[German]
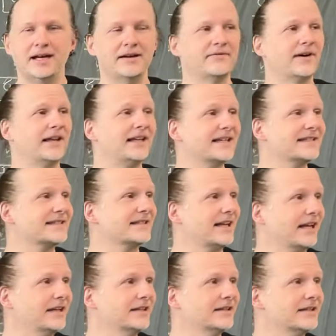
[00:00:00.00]
weil letzten
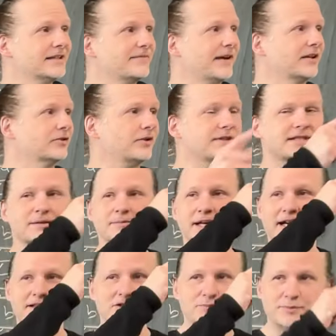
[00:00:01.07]
Endes werden trotzdem die
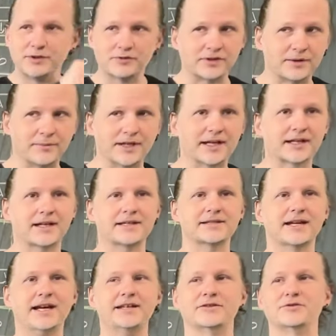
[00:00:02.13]
Achsenspiegelungen immer in der gleichen
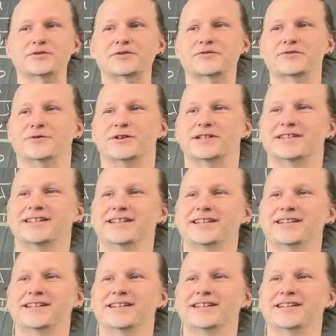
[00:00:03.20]
Reihe durchgeführt.